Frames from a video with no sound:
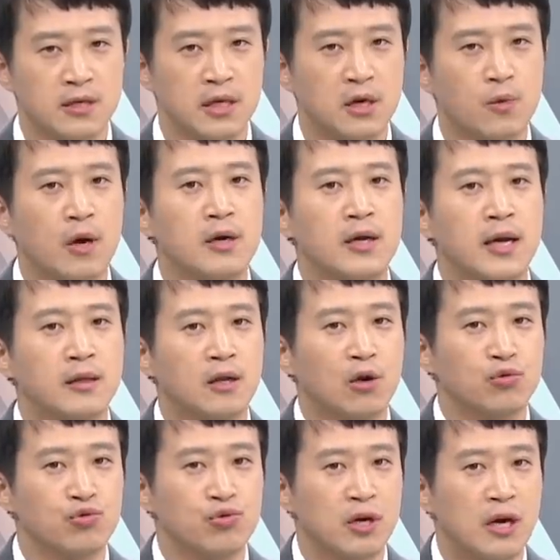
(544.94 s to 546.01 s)
재산을
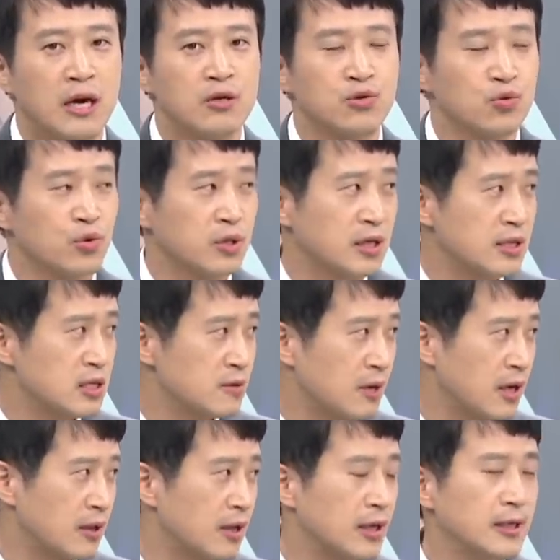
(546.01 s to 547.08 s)
관리했다고 주장할 수도
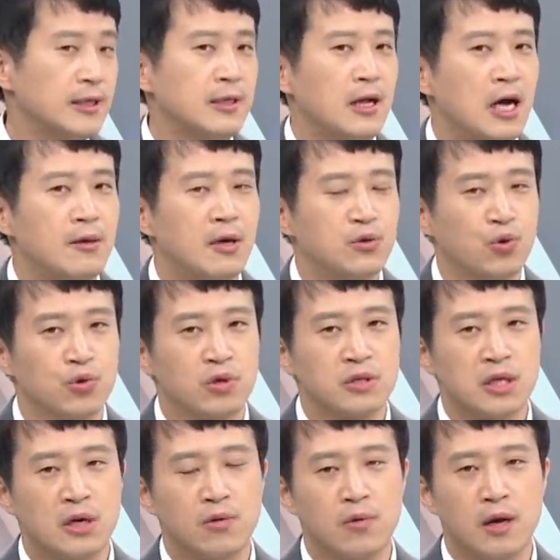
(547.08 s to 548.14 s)
있겠지만 아마 조전
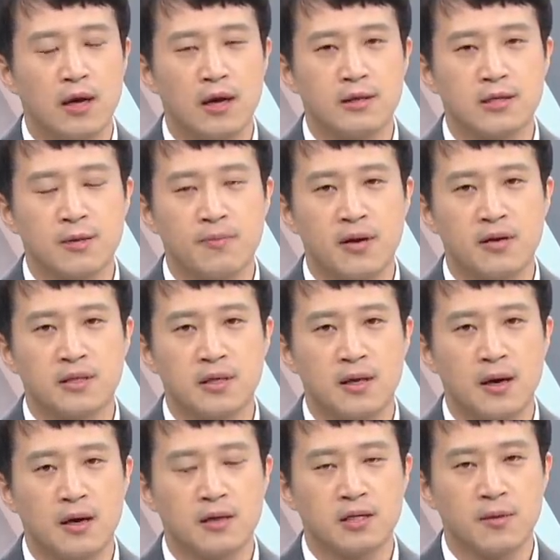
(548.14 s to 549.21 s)
장관 재판을
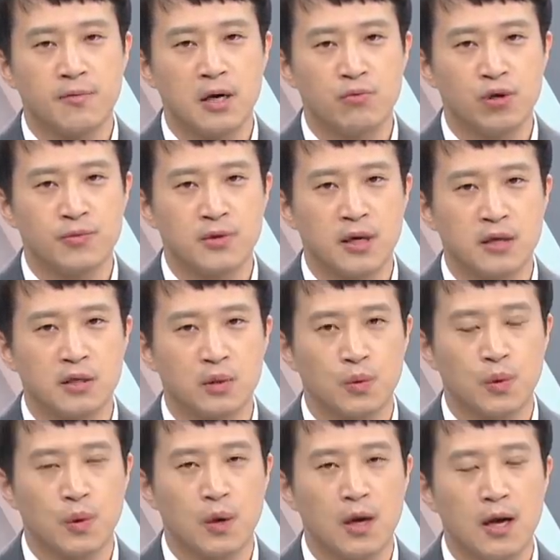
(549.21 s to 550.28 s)
진행하는 재판부
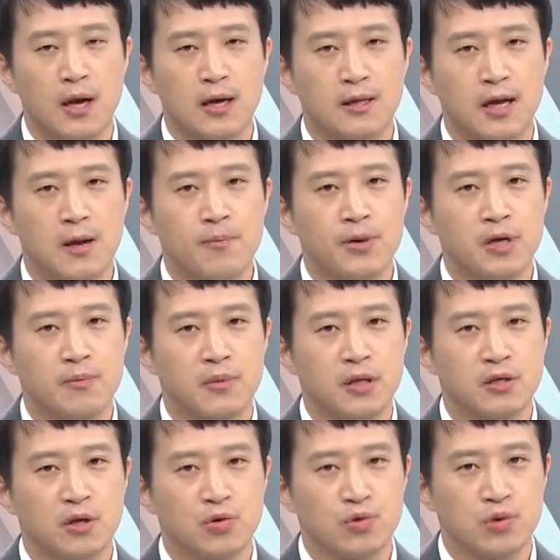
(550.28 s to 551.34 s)
입장에서도 남편이
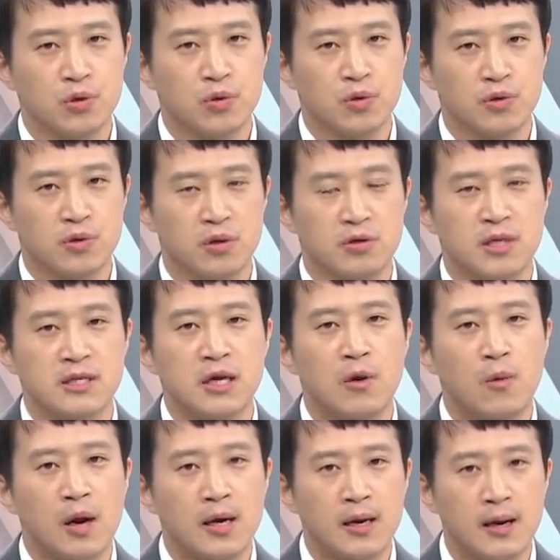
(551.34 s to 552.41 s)
민정수석으로서
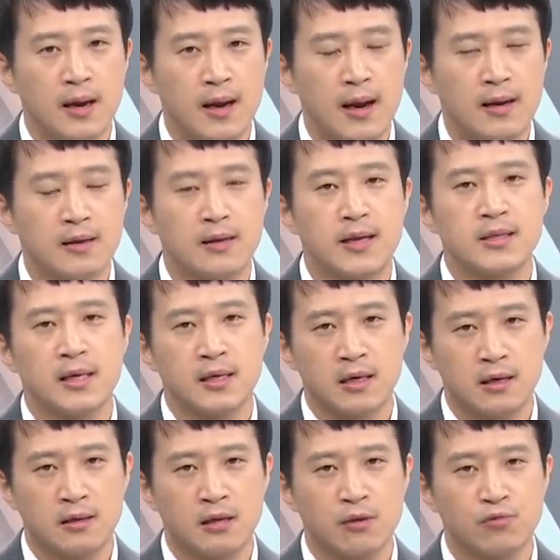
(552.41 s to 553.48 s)
재산 관리를 해야 하는
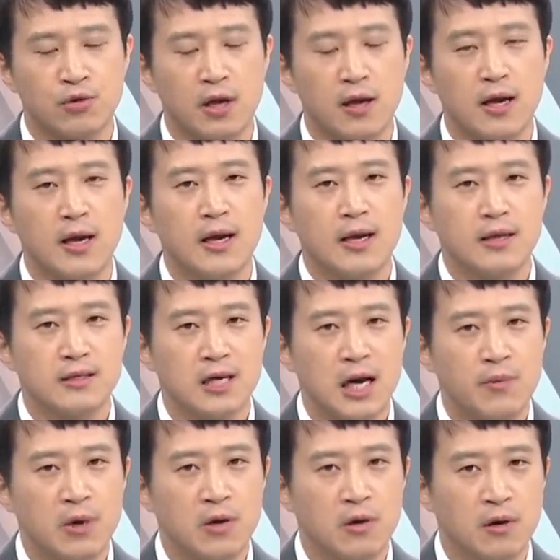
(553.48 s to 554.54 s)
대상이기 때문에
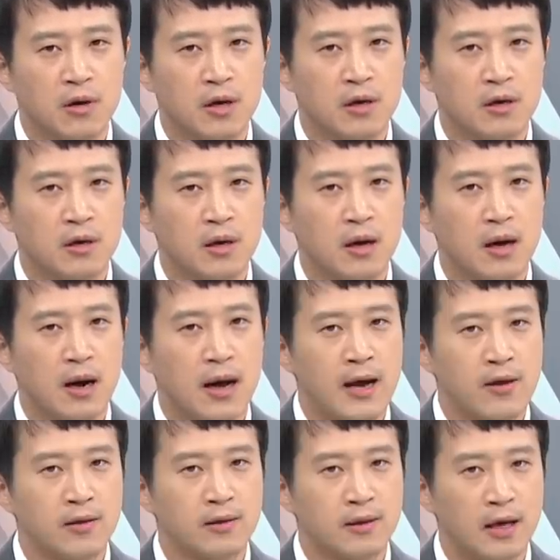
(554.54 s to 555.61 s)
차명 거래를
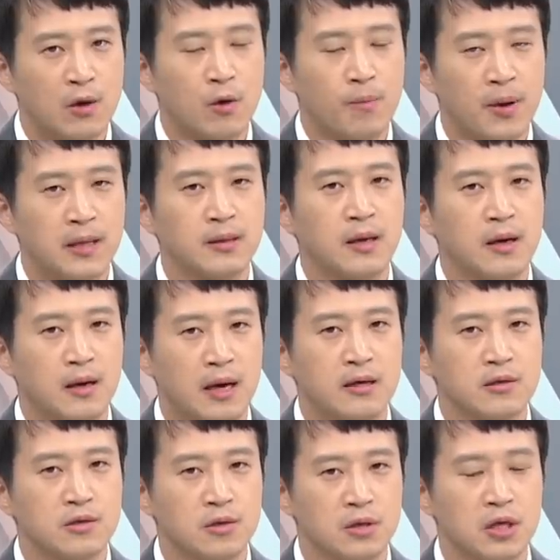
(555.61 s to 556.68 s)
하였다라고 판단할
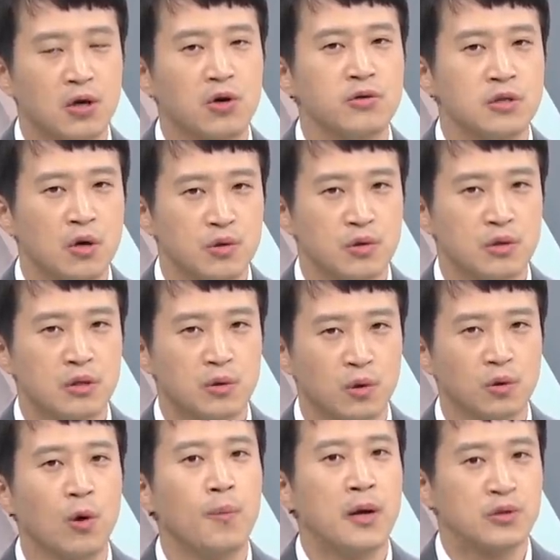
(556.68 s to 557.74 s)
가능성이 현재로서는 더
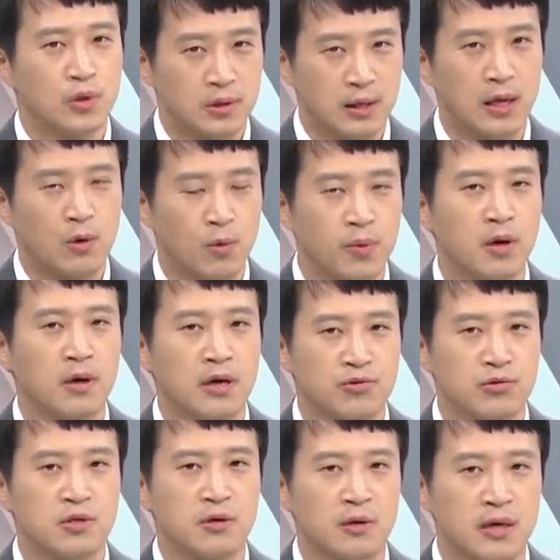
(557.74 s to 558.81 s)
높아 높아졌다고 평가할 수 있을